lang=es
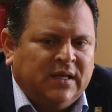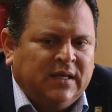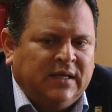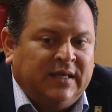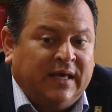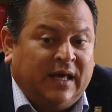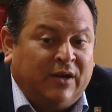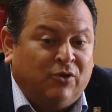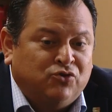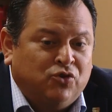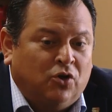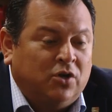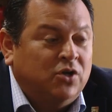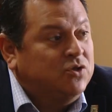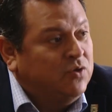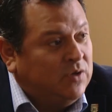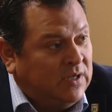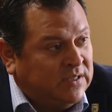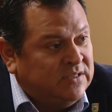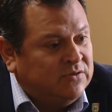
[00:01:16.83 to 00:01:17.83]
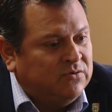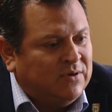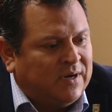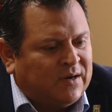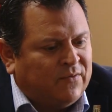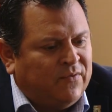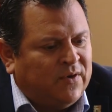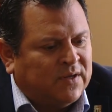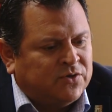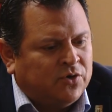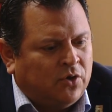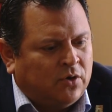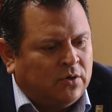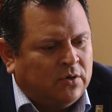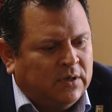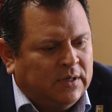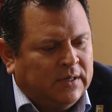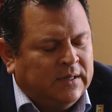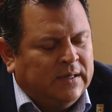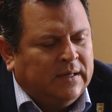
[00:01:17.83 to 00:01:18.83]
la responsabilidad universitaria
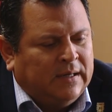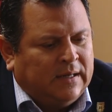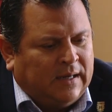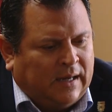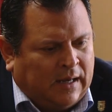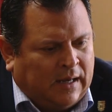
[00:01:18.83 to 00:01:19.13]
que, se dio